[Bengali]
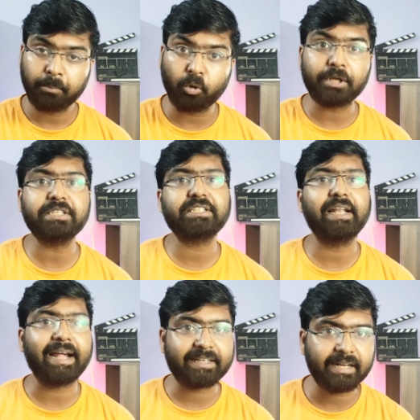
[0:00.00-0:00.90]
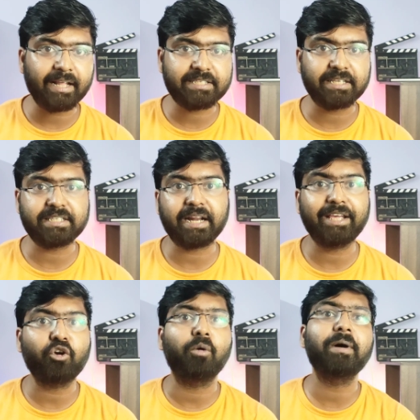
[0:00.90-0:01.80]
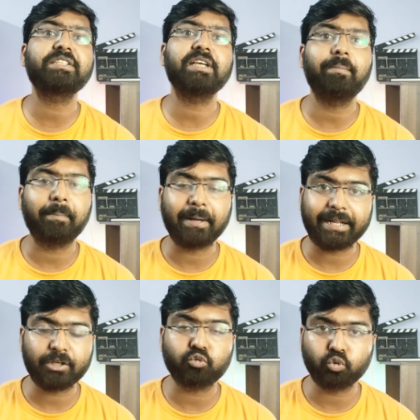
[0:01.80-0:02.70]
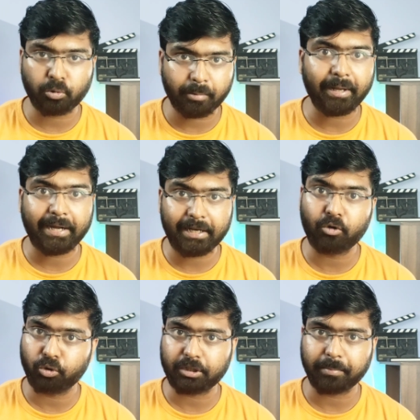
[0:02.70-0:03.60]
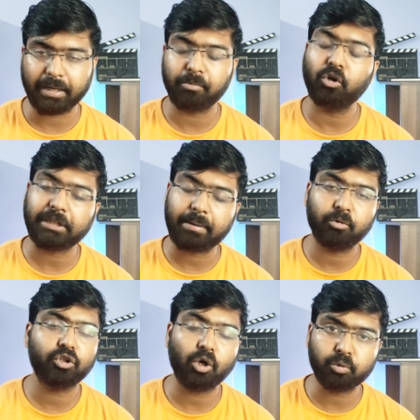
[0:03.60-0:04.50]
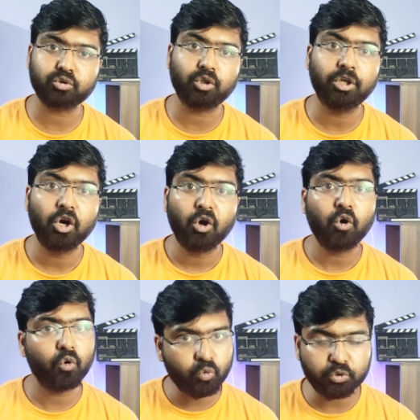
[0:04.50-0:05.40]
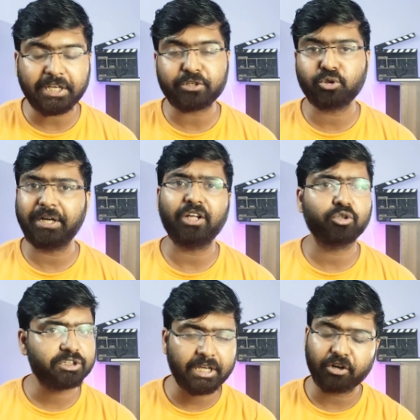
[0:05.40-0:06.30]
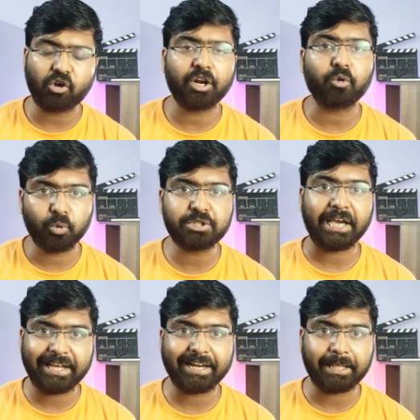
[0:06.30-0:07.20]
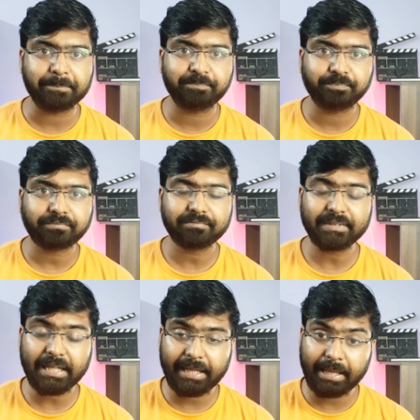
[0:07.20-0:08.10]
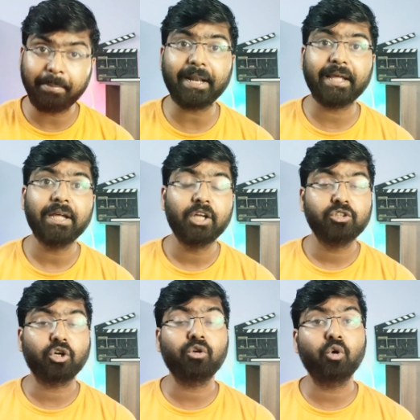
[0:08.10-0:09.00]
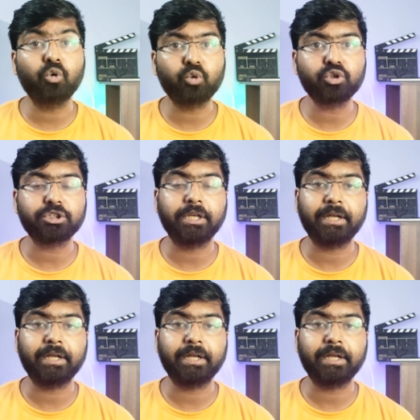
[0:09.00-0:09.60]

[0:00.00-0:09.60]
পোটেন্সিয়াল অ্যাক্টার আছে যারা এই কমার্শিয়াল ব্যাপারটাকে সুন্দরভাবে হ্যান্ডেল করতে পারে এবং তার মধ্যে অবশ্যই অঙ্কুশ একজন এটা অস্বীকার করার কোনো জায়গা নেই এবারে যখন অঙ্কুশ